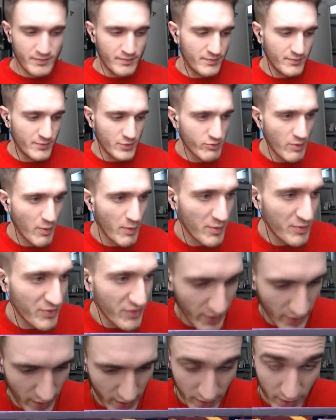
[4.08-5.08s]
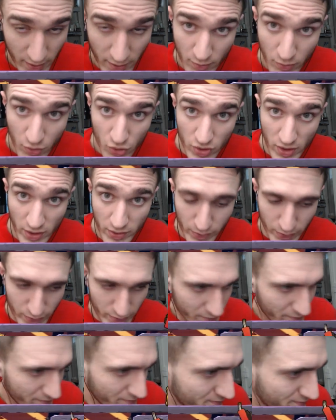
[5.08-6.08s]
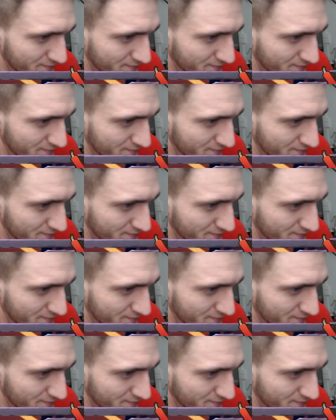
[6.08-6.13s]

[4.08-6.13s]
Je m'appelle Citrag. Bonjour à tous.